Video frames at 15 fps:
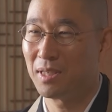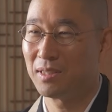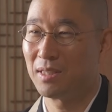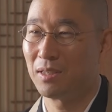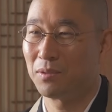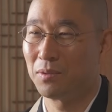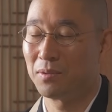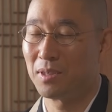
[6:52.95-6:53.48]
立っ
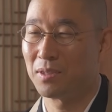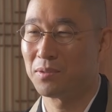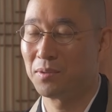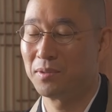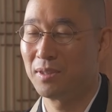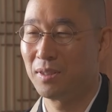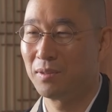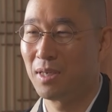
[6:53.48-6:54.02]
ていくような
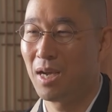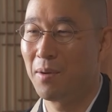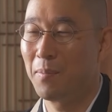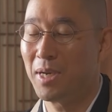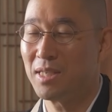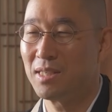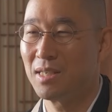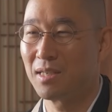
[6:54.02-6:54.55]
そんな羨
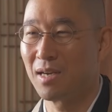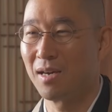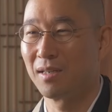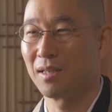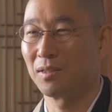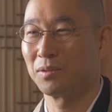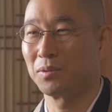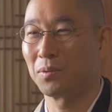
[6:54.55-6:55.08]
ましい
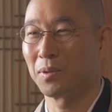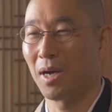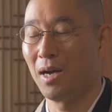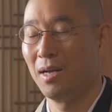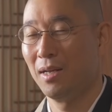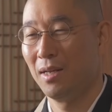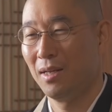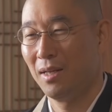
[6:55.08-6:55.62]
感覚とか
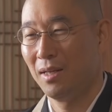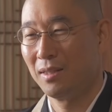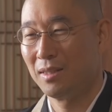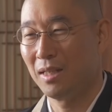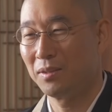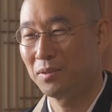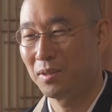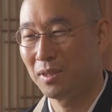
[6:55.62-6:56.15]

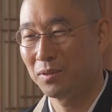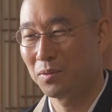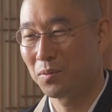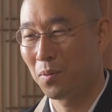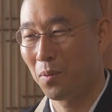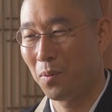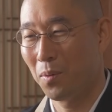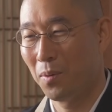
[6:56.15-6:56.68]
なんとなく
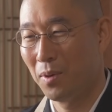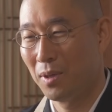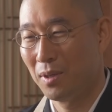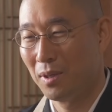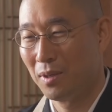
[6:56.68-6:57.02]
こ